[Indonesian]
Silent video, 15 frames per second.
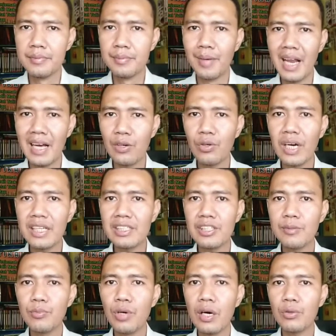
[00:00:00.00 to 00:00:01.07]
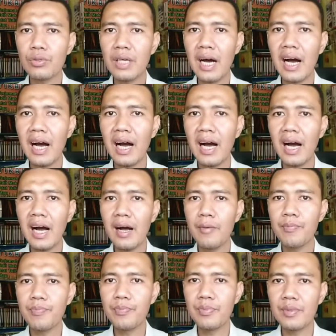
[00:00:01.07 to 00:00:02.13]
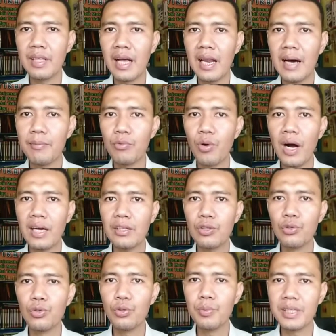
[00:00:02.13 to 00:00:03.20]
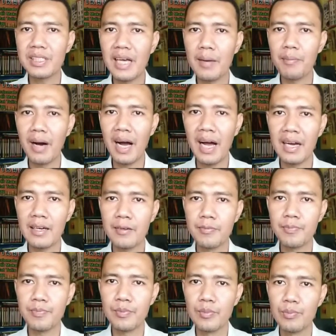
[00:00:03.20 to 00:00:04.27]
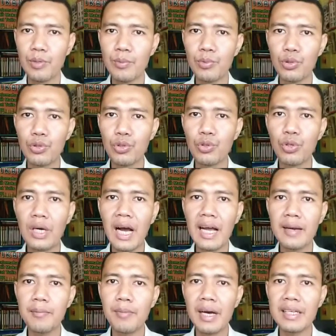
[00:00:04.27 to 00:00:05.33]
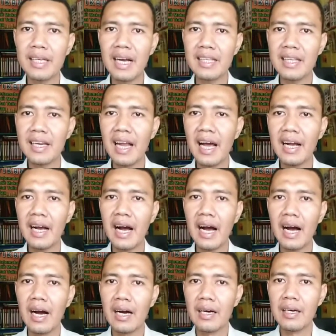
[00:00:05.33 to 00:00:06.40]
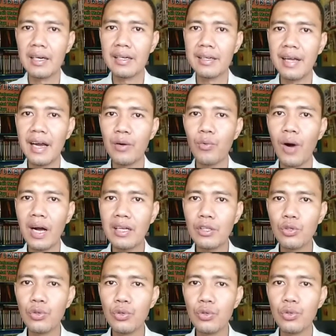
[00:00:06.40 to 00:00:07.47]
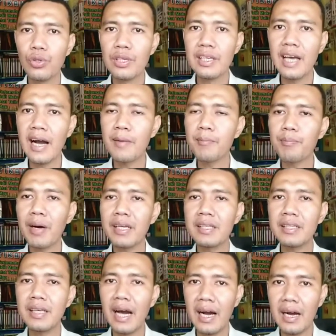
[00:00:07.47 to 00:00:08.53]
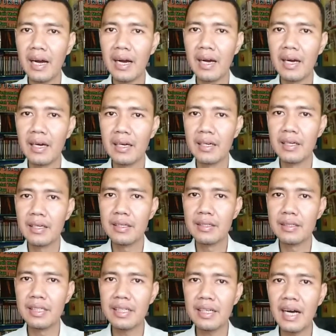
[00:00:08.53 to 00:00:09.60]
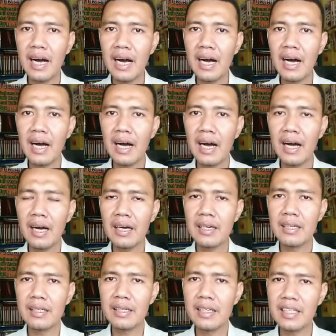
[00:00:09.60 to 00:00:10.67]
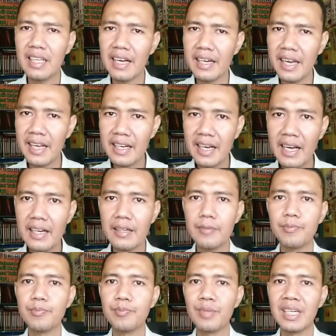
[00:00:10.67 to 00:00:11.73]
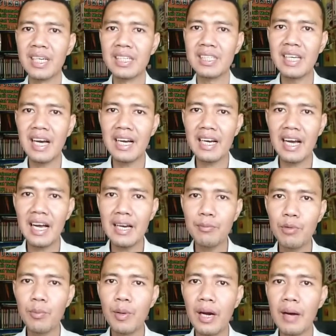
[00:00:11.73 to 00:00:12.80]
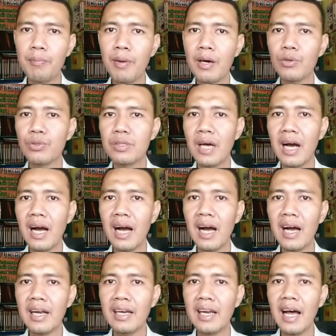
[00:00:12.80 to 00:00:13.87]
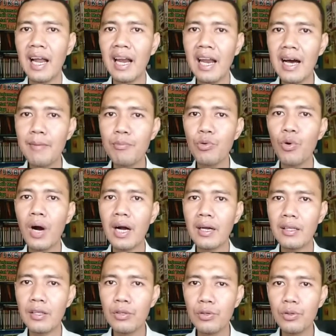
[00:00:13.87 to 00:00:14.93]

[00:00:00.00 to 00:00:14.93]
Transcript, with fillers: Melakukan semua usaha dalam waktu bersamaan membutuhkan banyak tenaga dan waktu yang panjang. Jika kita nekat mengerjakan beberapa usaha dalam waktu